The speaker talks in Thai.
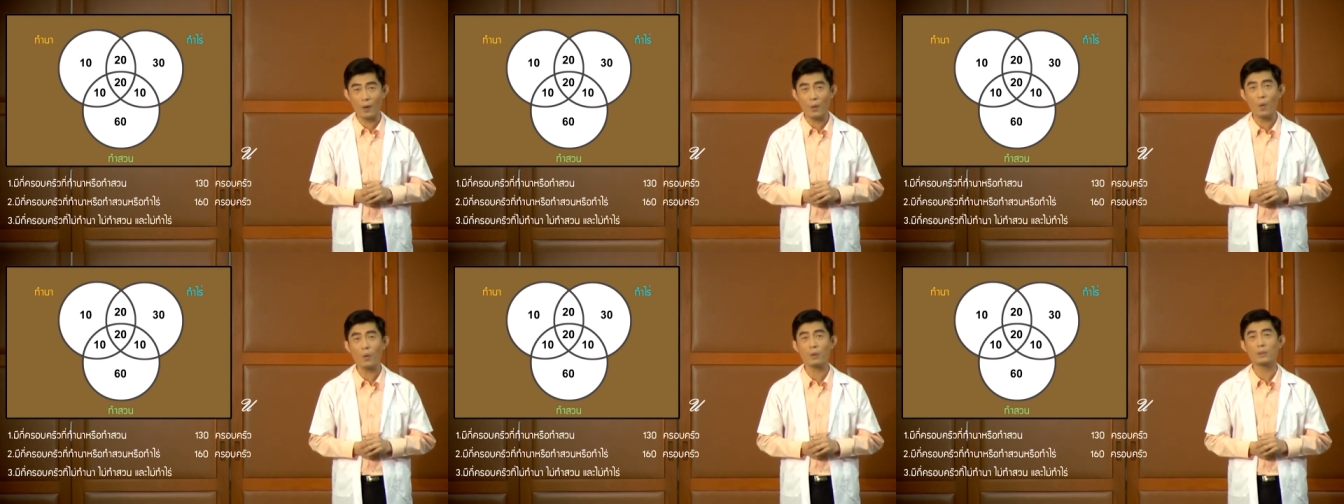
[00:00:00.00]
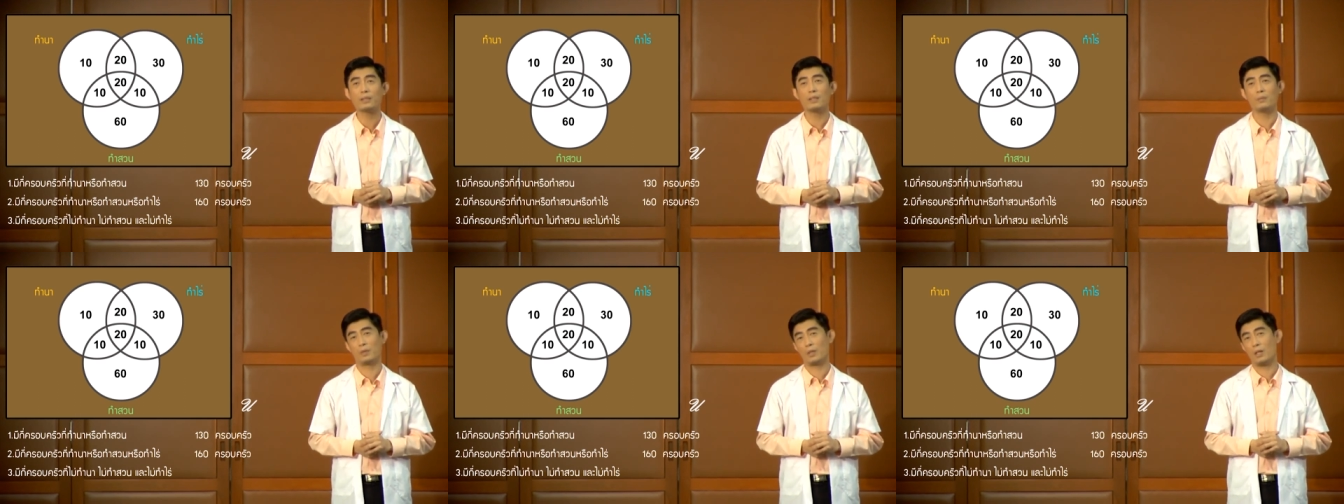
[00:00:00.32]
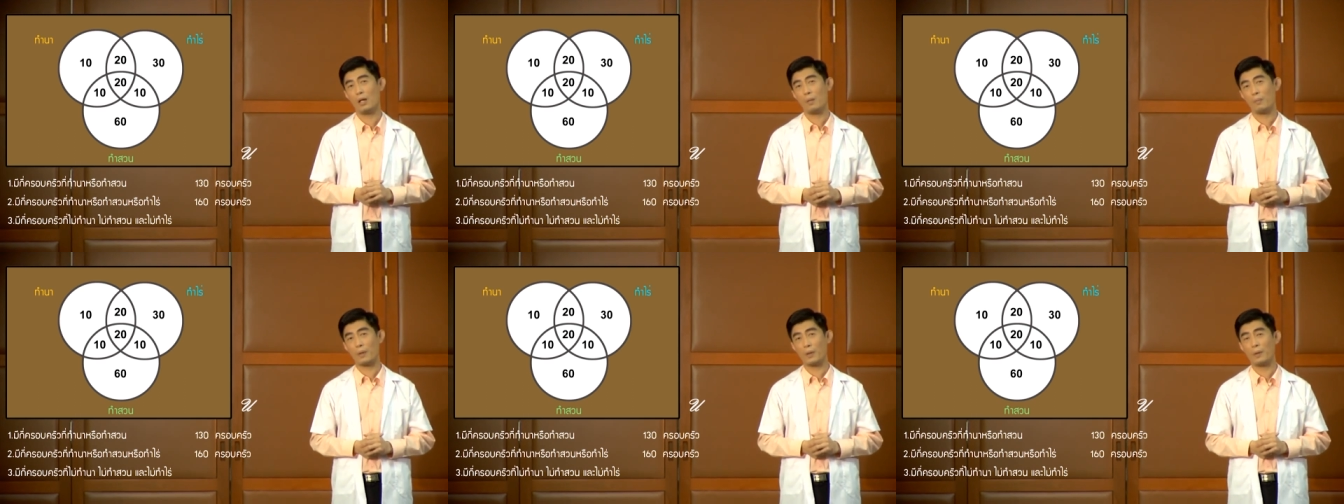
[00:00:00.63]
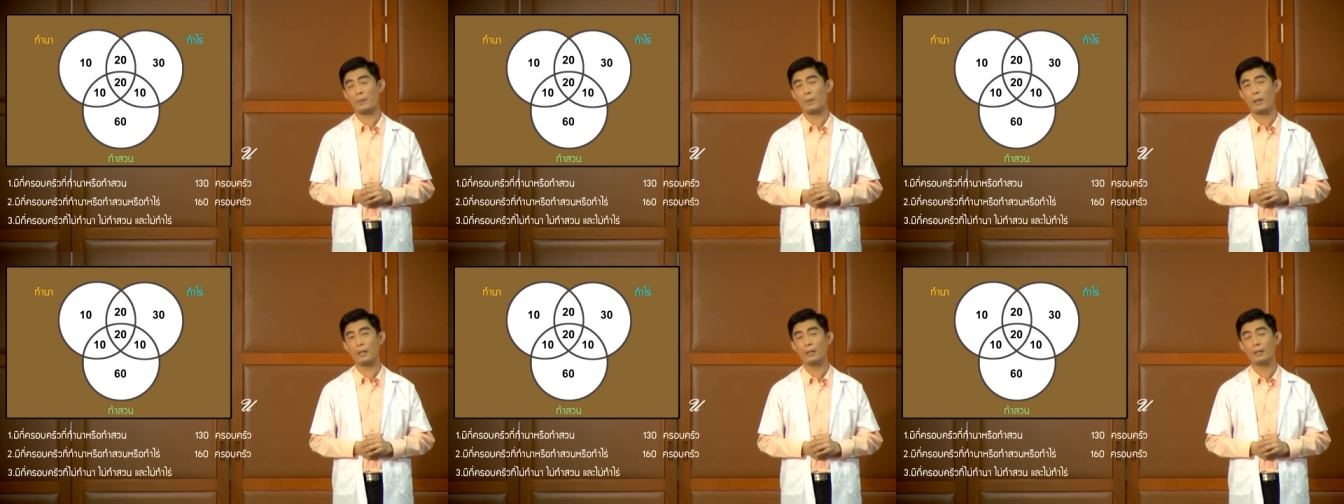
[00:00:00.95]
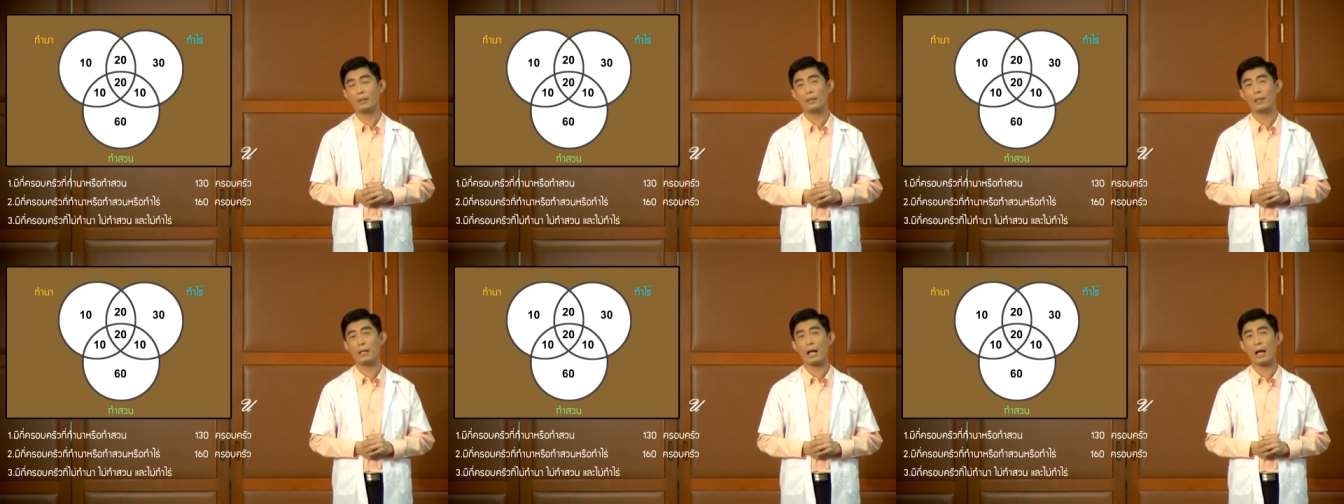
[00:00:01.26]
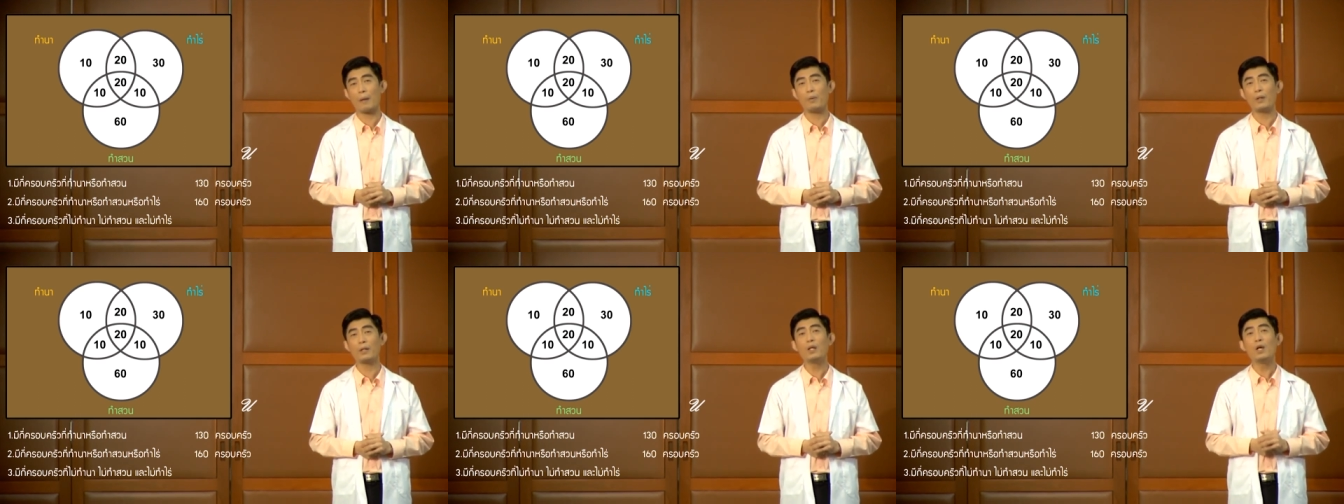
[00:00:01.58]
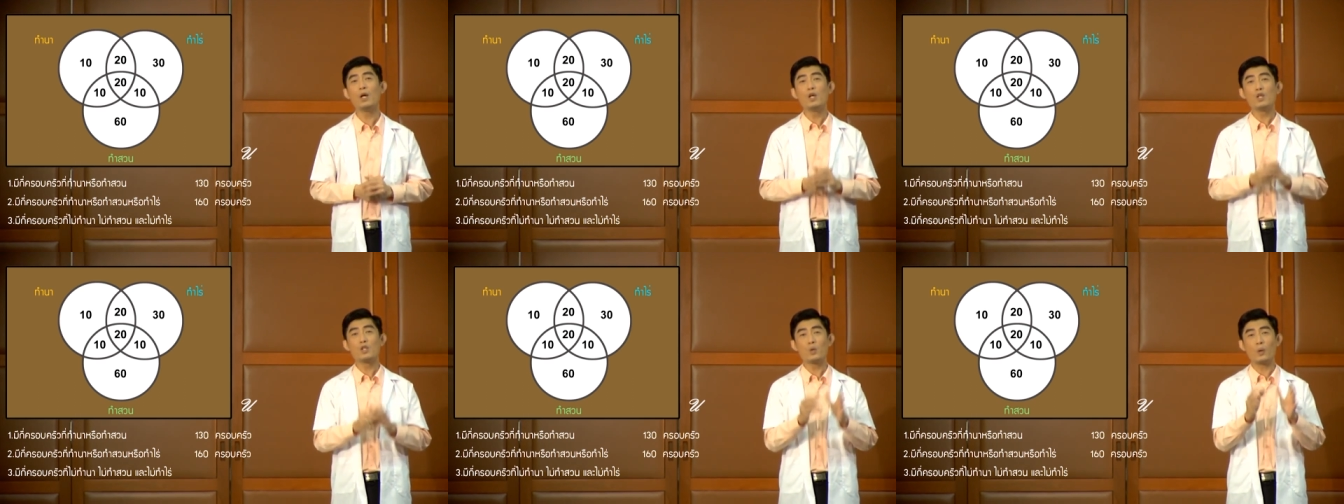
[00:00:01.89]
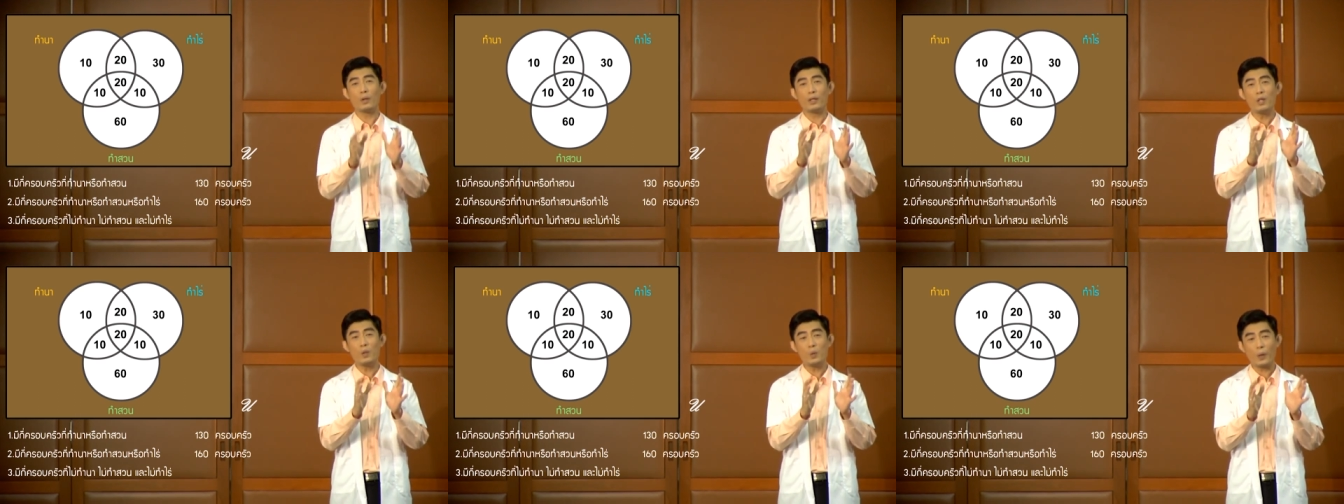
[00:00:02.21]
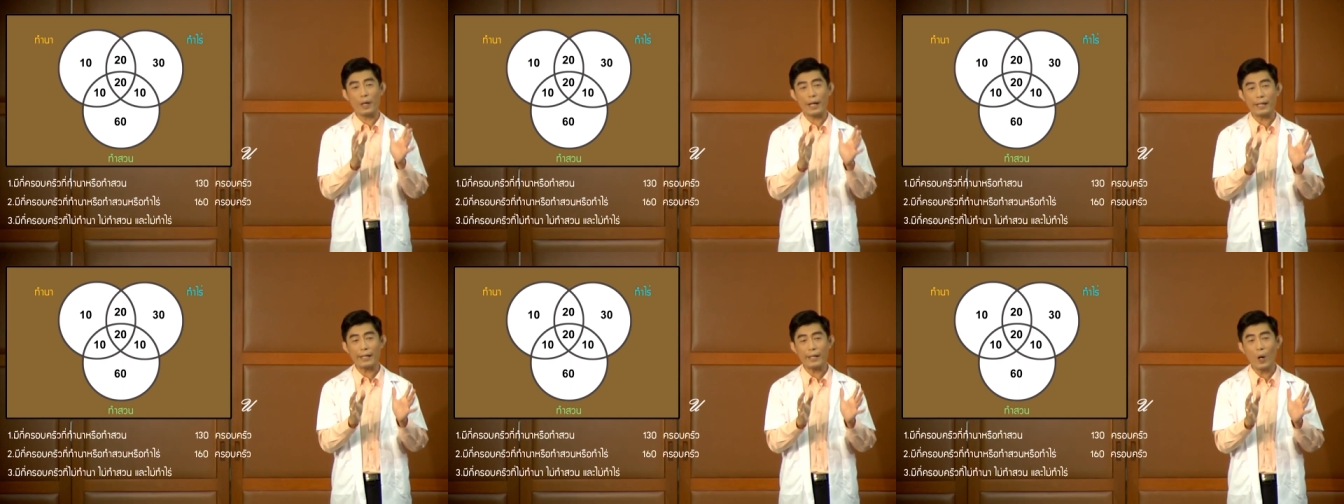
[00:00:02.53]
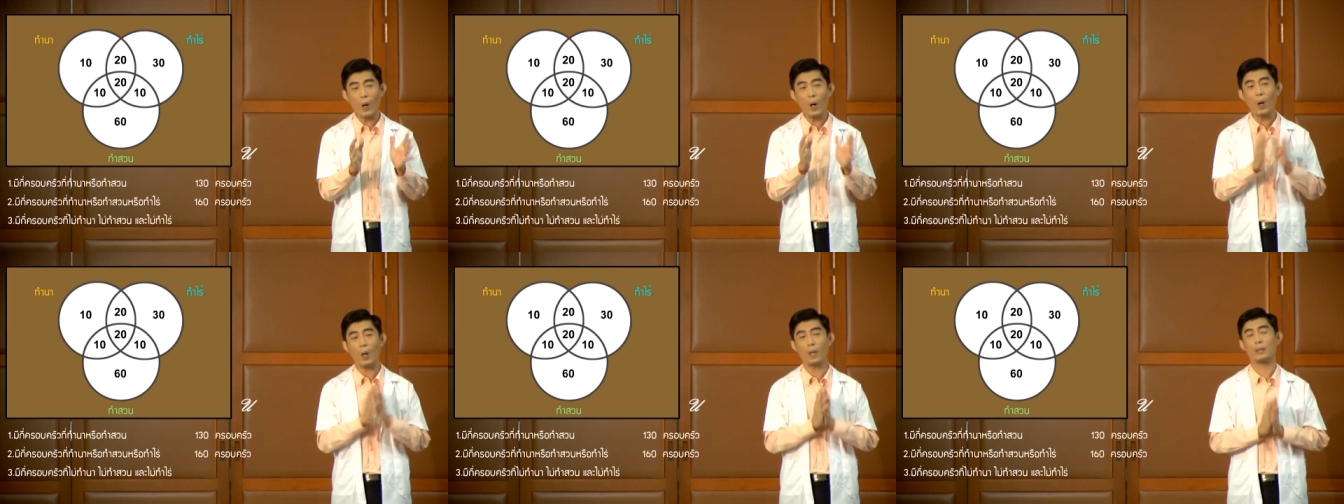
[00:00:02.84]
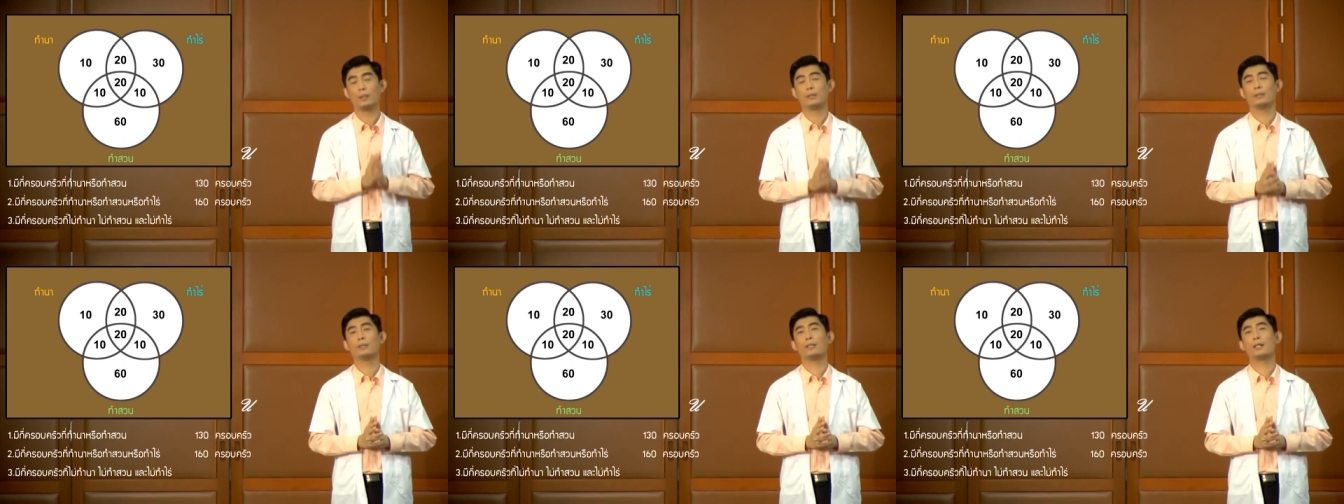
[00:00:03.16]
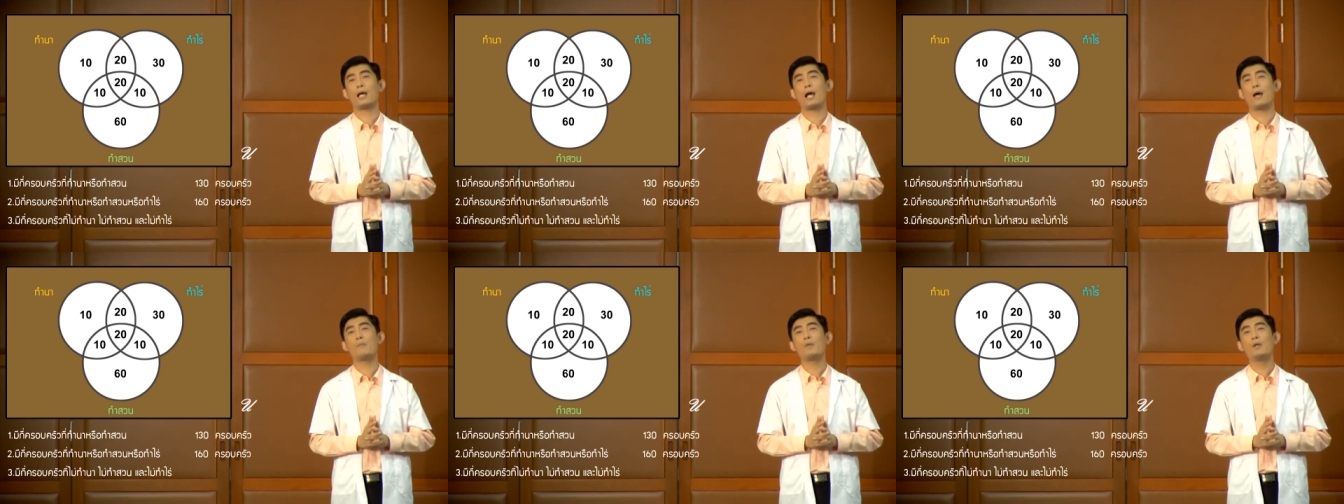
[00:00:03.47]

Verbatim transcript: 160 ครอบครัวนะครับเพราะฉะนั้นส่วนที่อยู่ข้างนอกนะ